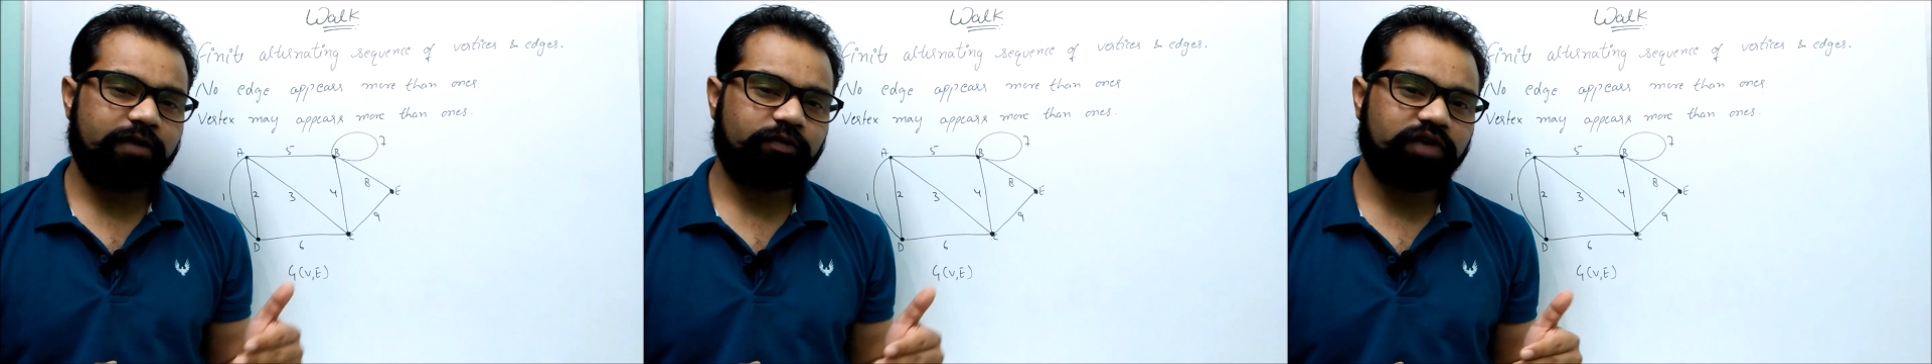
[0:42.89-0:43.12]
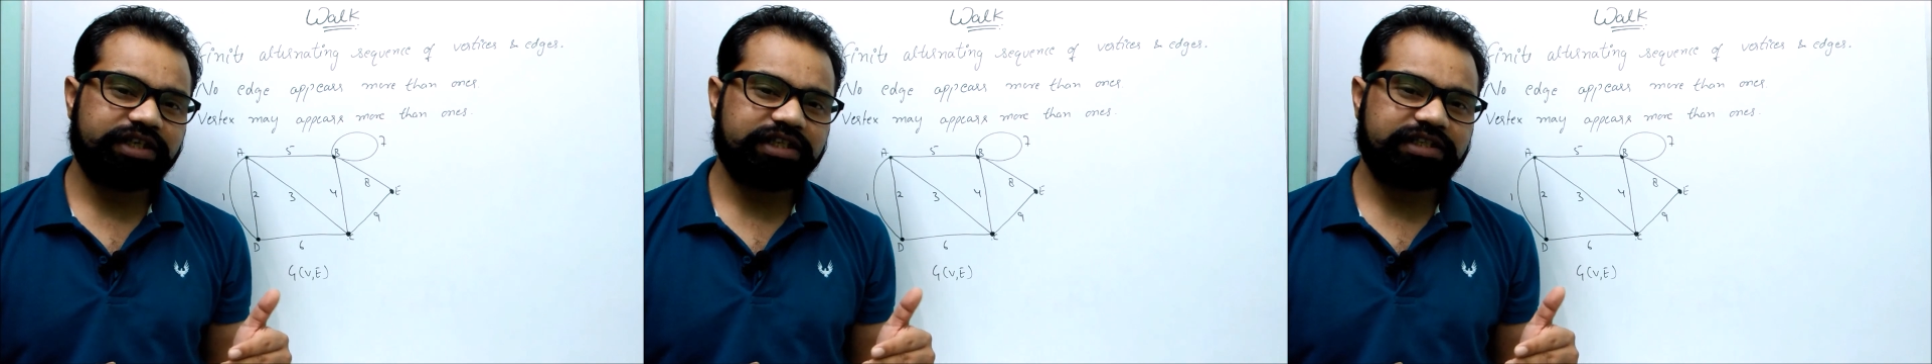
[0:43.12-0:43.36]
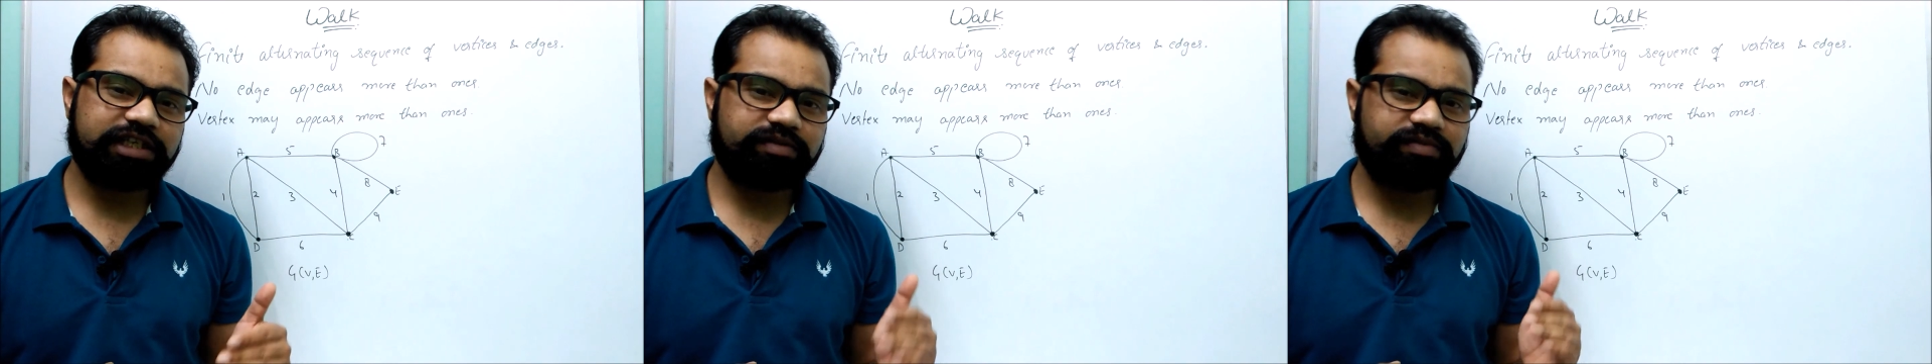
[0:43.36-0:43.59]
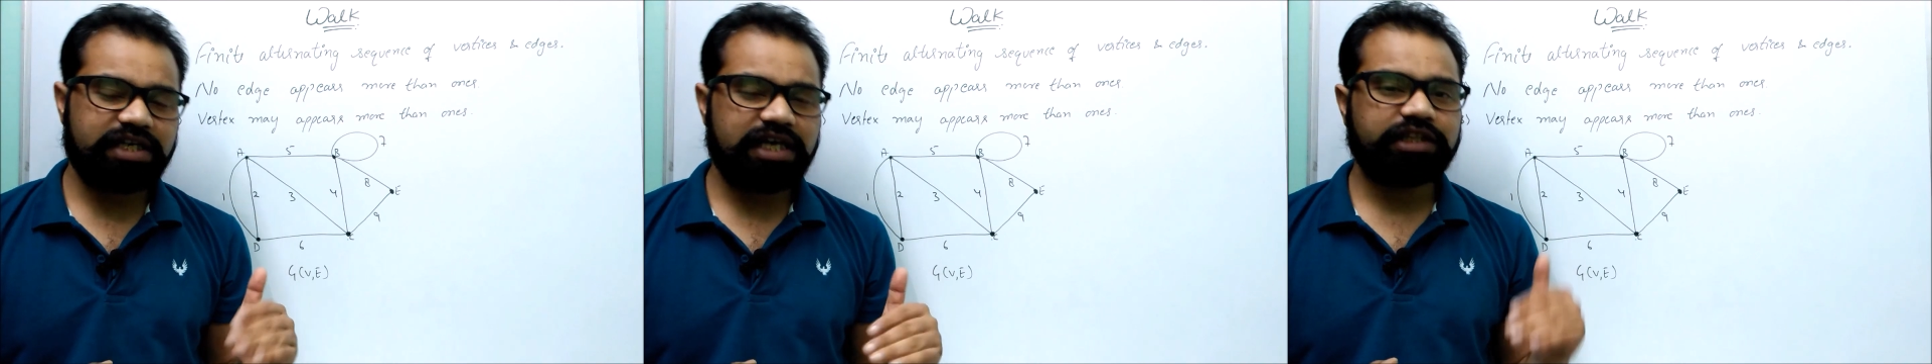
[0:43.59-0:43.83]

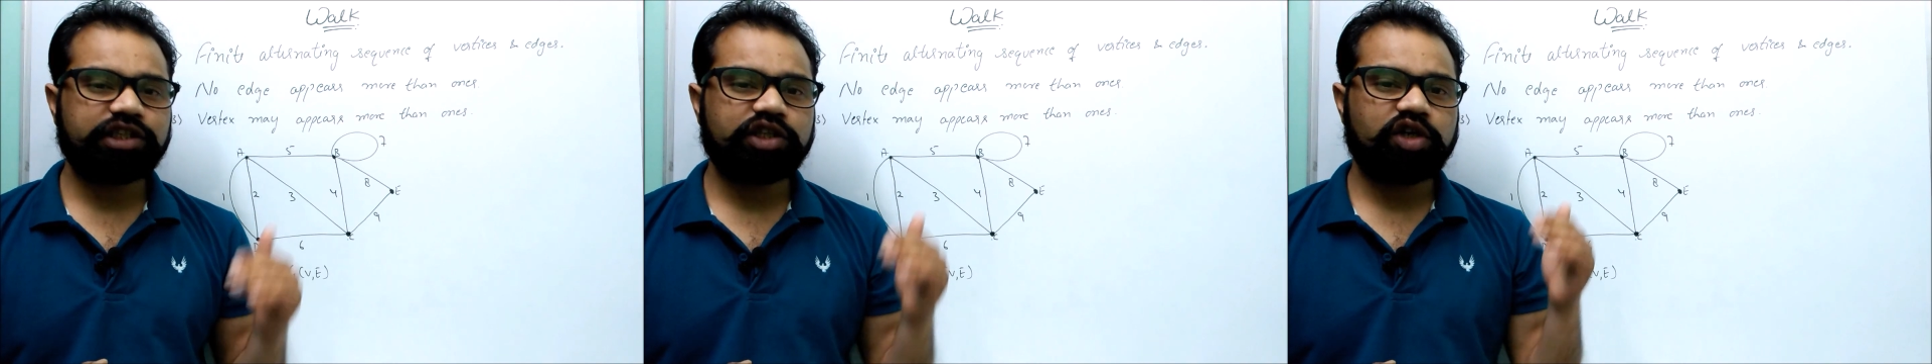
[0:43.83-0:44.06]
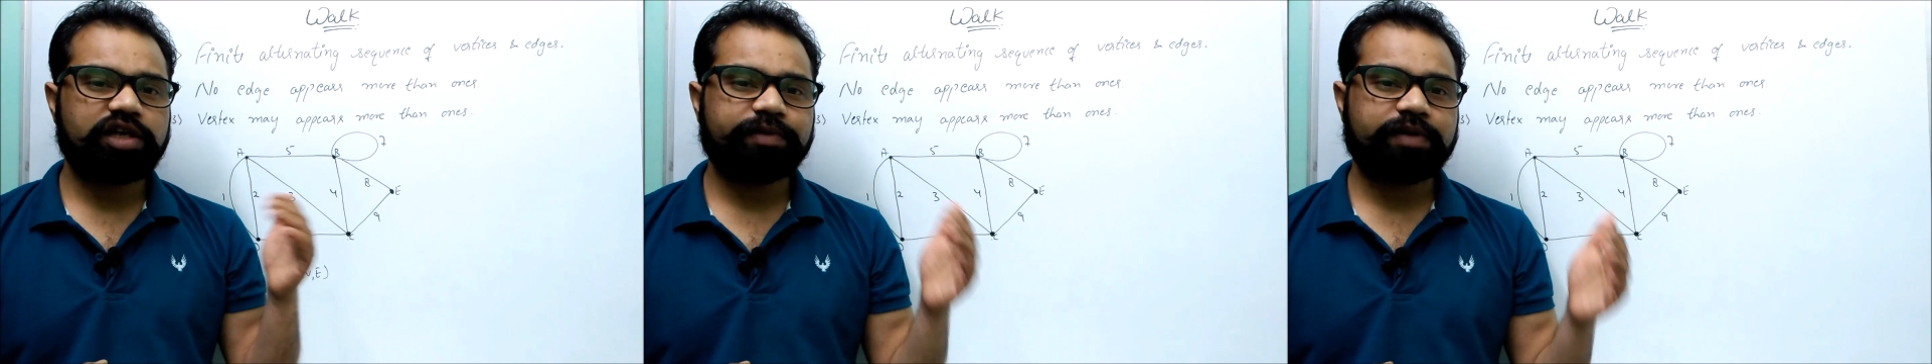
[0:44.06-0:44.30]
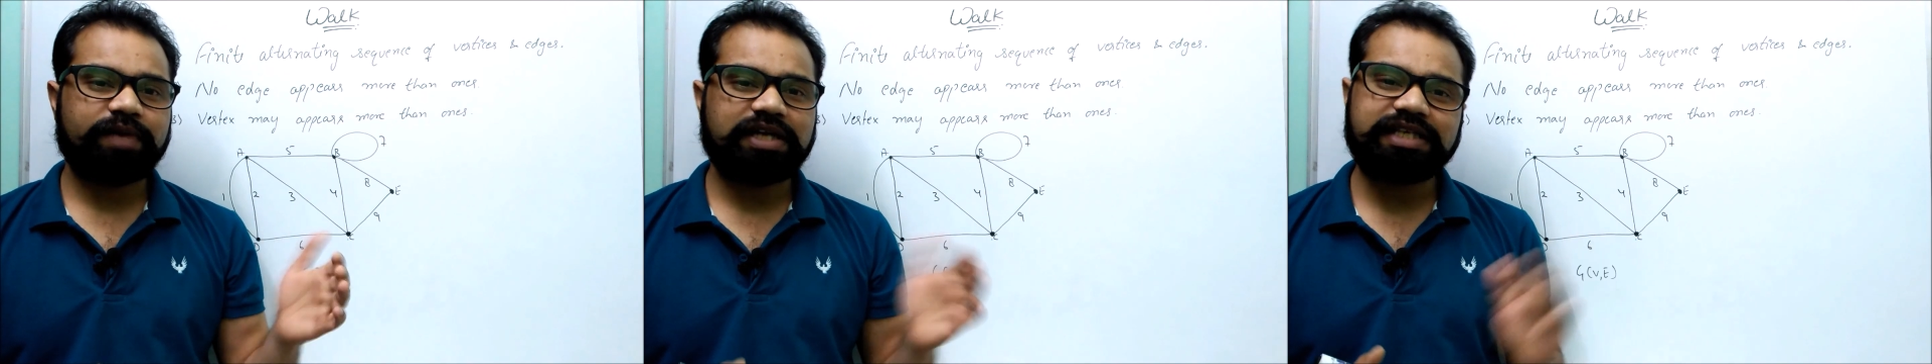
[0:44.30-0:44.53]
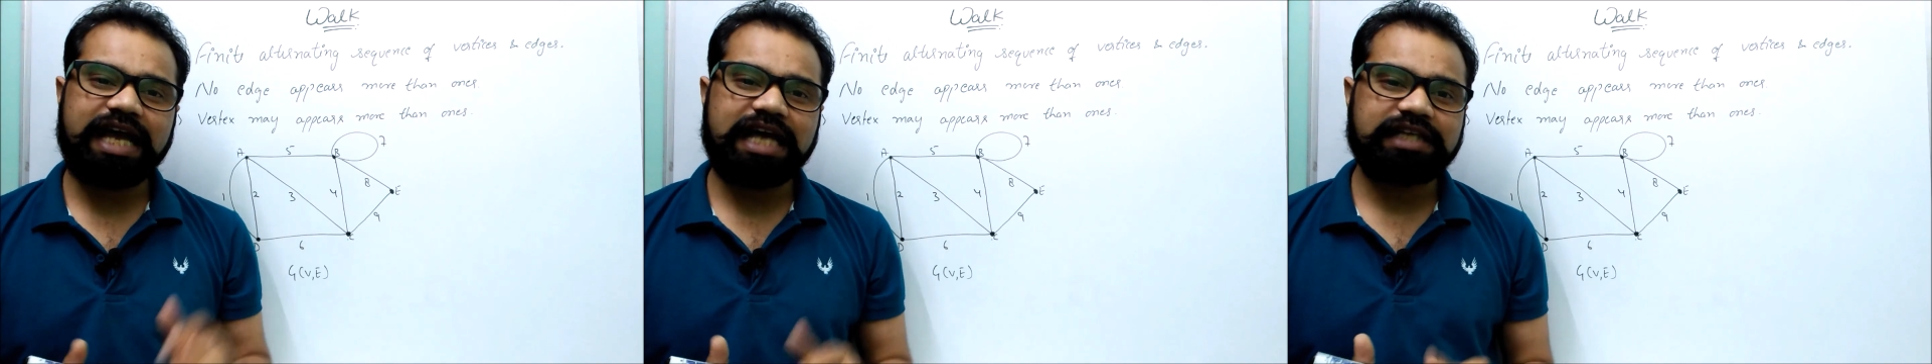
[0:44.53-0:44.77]
वर्टिसेस भी आती हैं और आपके
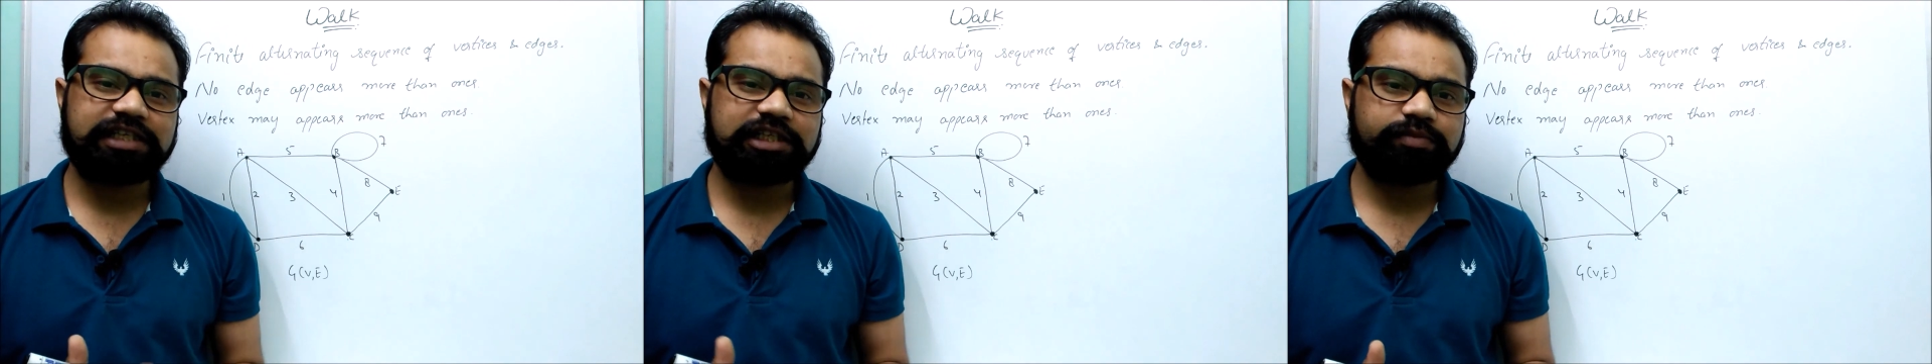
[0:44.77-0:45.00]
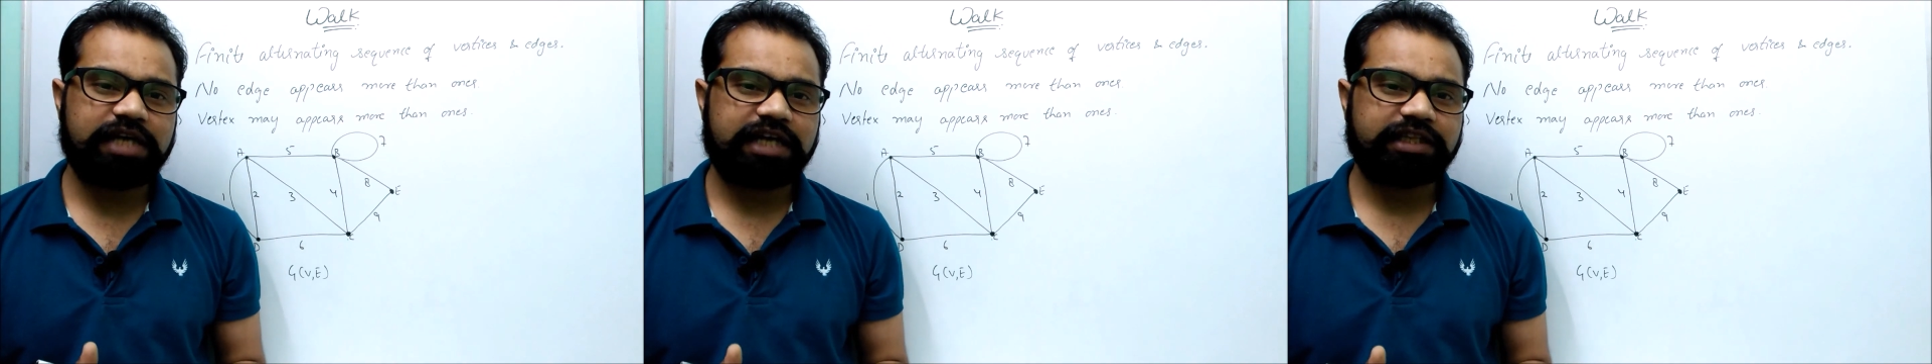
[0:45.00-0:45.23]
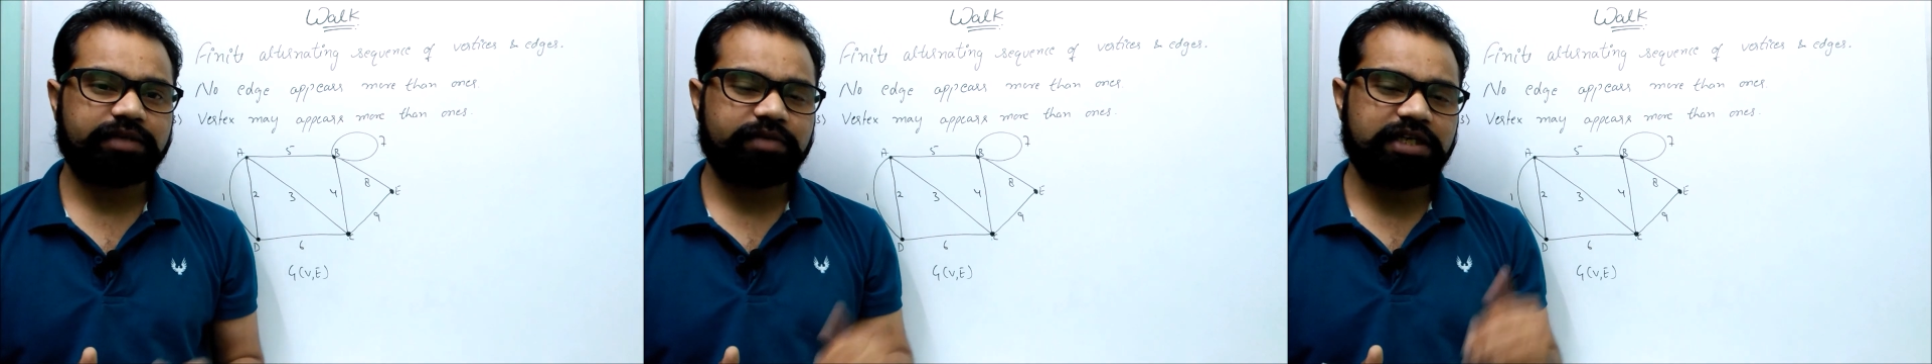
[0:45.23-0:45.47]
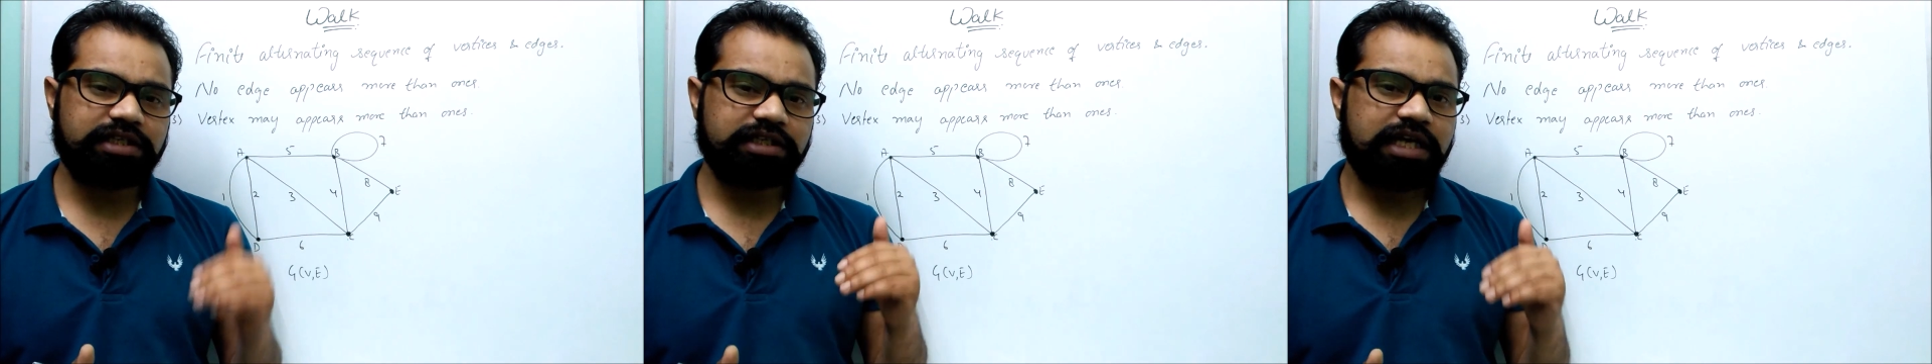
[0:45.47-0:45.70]
पास एजेस भी आते हैं
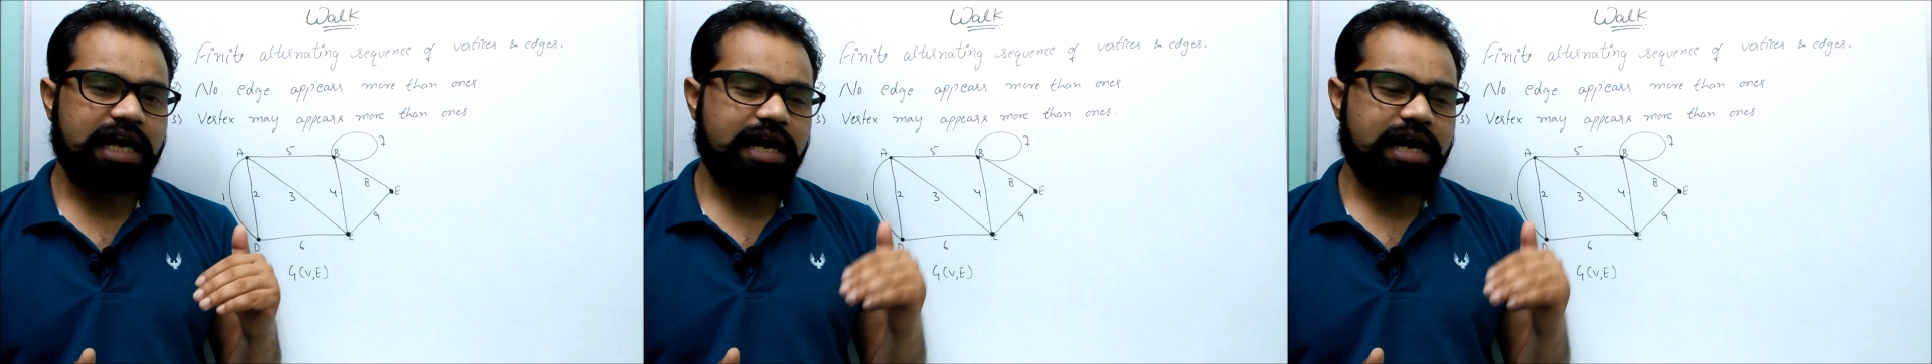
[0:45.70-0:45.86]
मींस